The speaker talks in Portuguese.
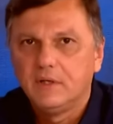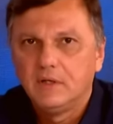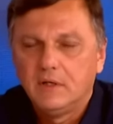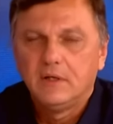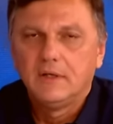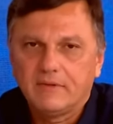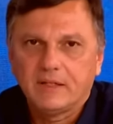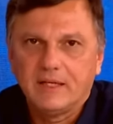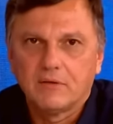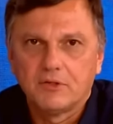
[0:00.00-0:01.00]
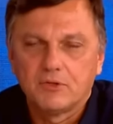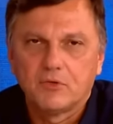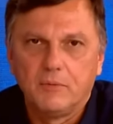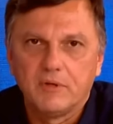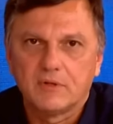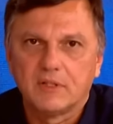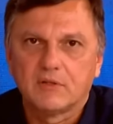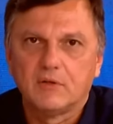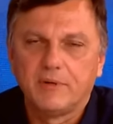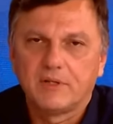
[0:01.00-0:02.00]
Estava é, claro antes do começo
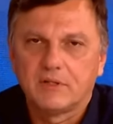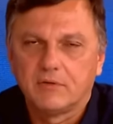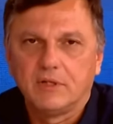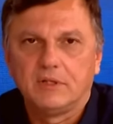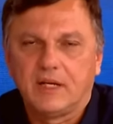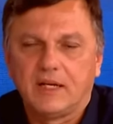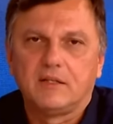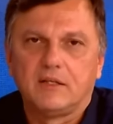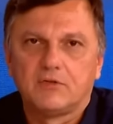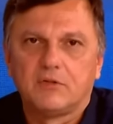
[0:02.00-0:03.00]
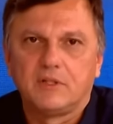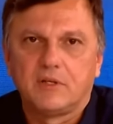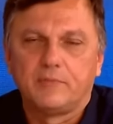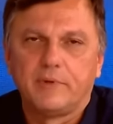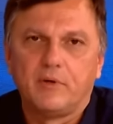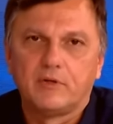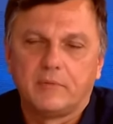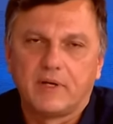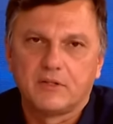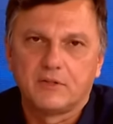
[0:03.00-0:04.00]
dessa competição que três seleções eram
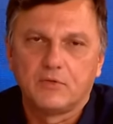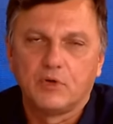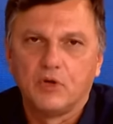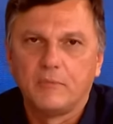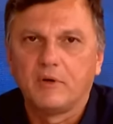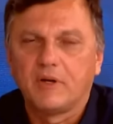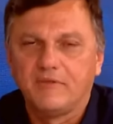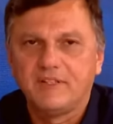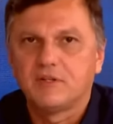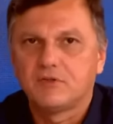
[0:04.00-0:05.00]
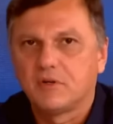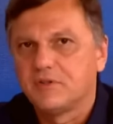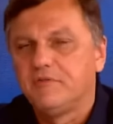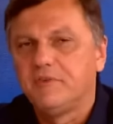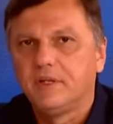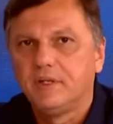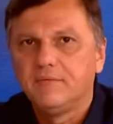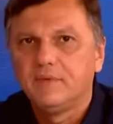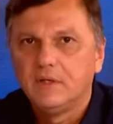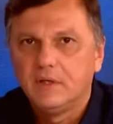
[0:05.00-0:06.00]
superiores ao Brasil. Colômbia, agora 26 jogos
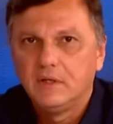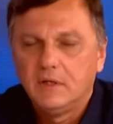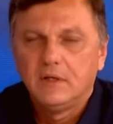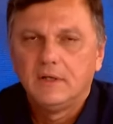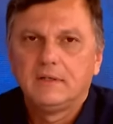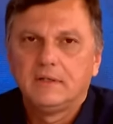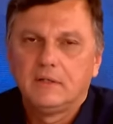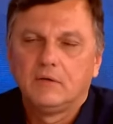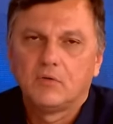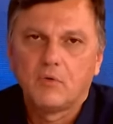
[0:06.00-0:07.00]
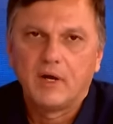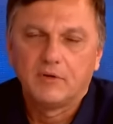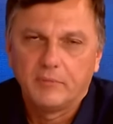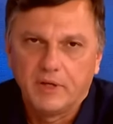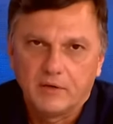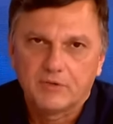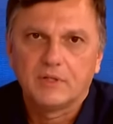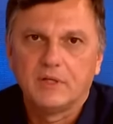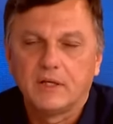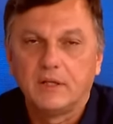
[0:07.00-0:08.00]
invicta. É, Uruguai do
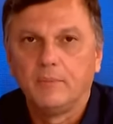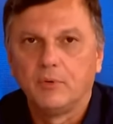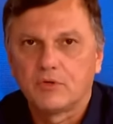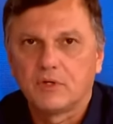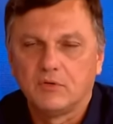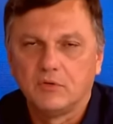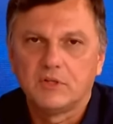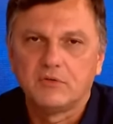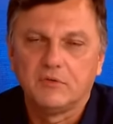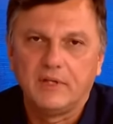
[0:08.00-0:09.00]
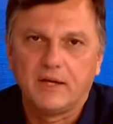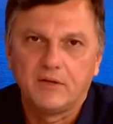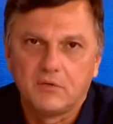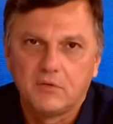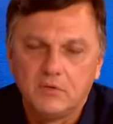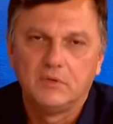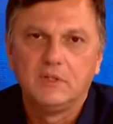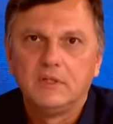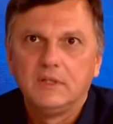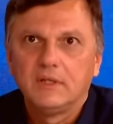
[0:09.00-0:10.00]
Bielsa, né, que tem bons jogadores, um
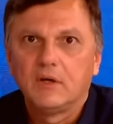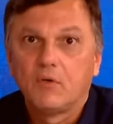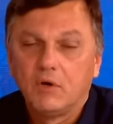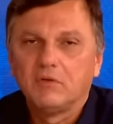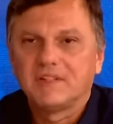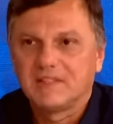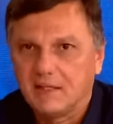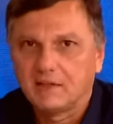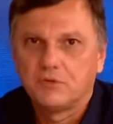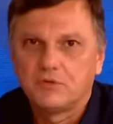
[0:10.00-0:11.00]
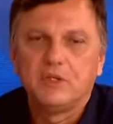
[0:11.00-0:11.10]
técnico que quando acerta o